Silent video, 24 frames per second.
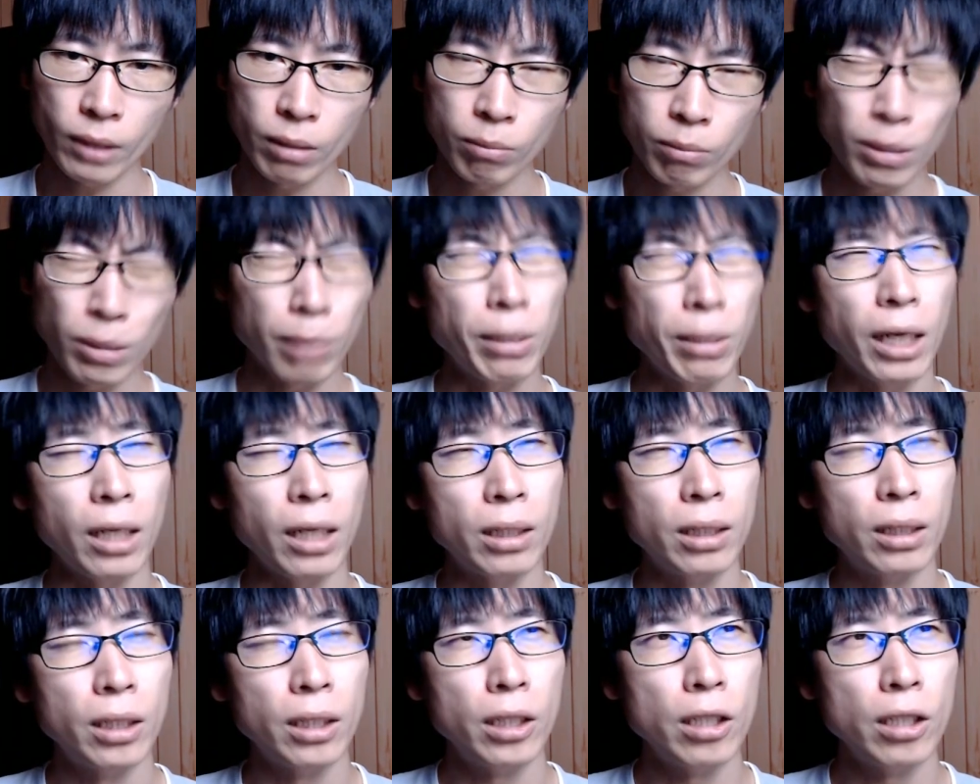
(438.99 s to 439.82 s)
まあま
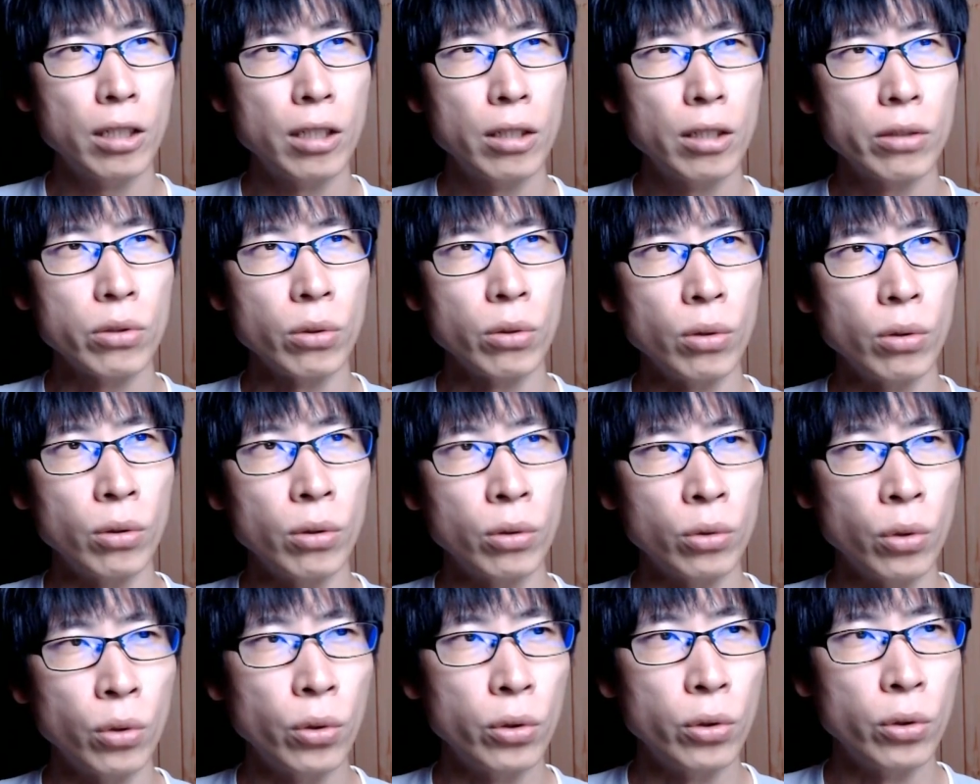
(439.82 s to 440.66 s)
あ、そ
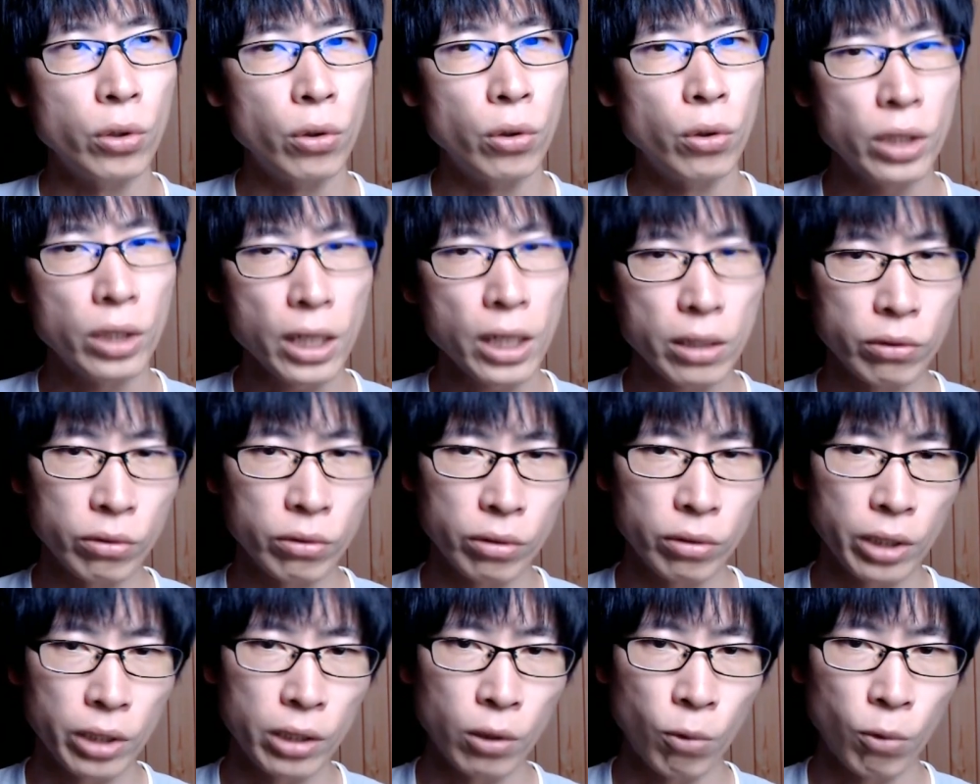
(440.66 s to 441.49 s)
の東洋医学っ
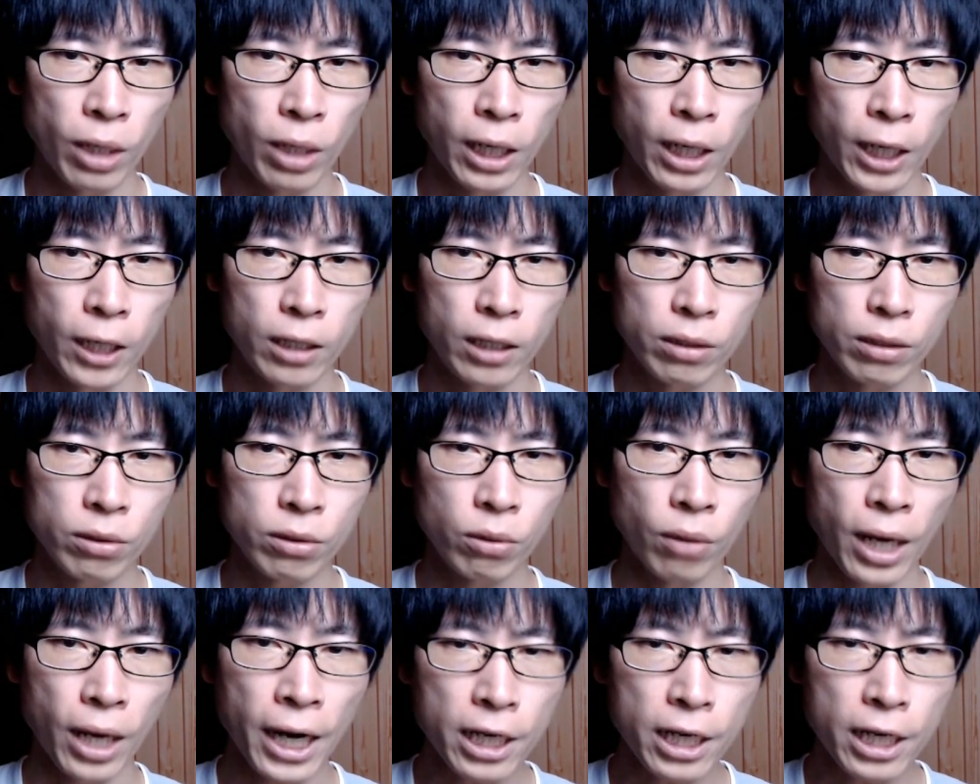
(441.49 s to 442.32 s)
ていうのは、
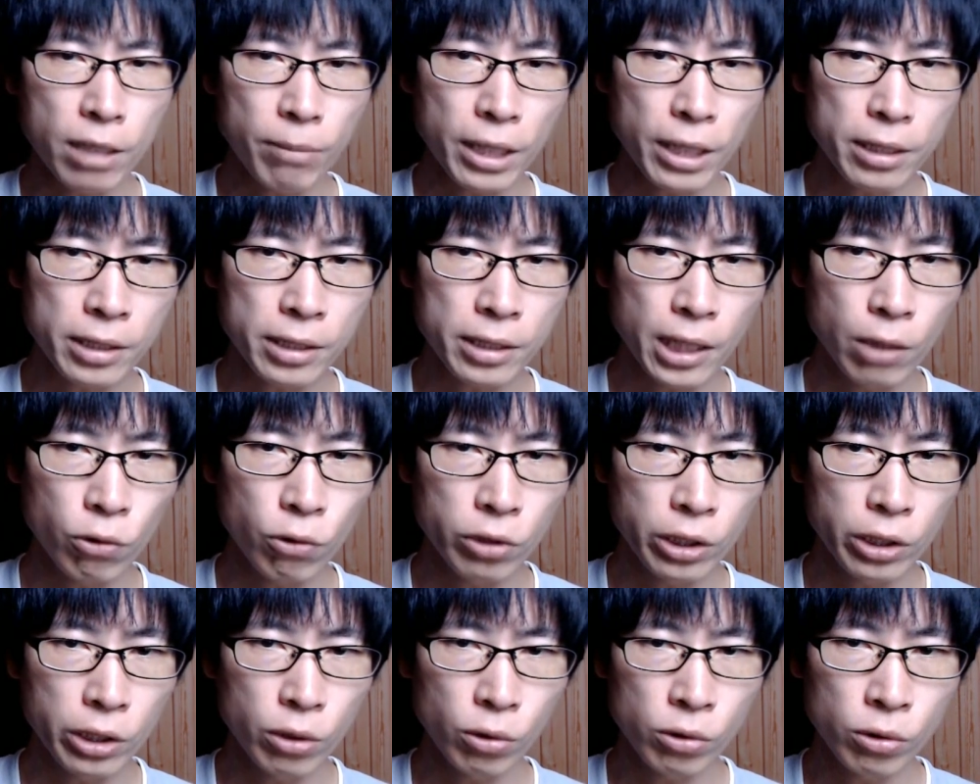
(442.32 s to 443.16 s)
その曖昧さ
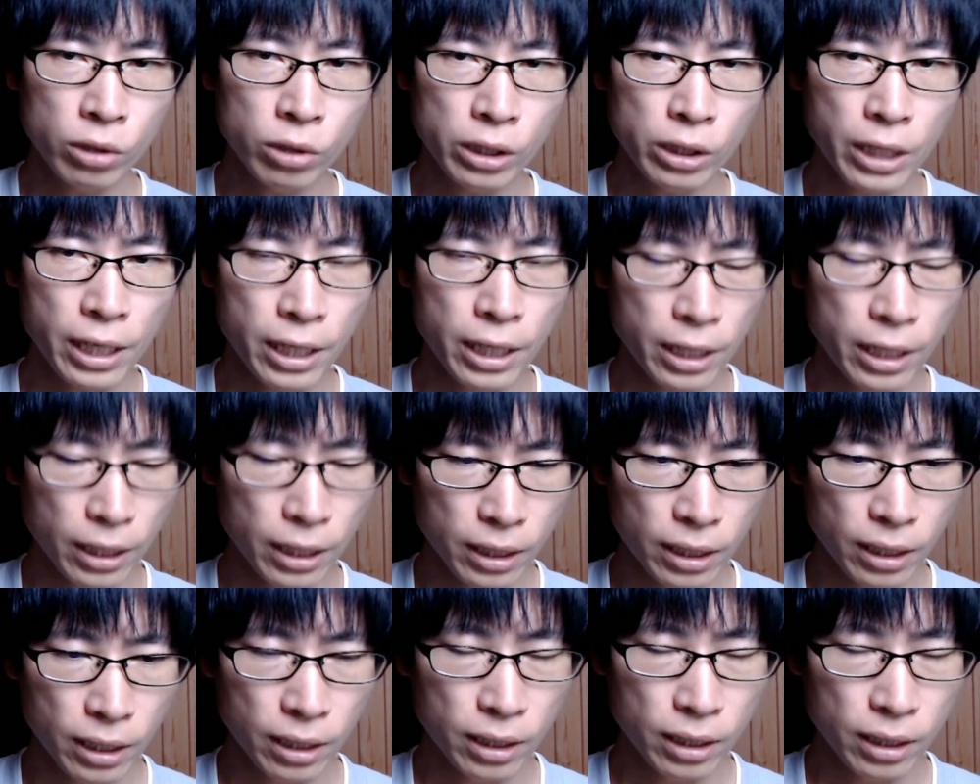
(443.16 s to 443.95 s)
を利用して、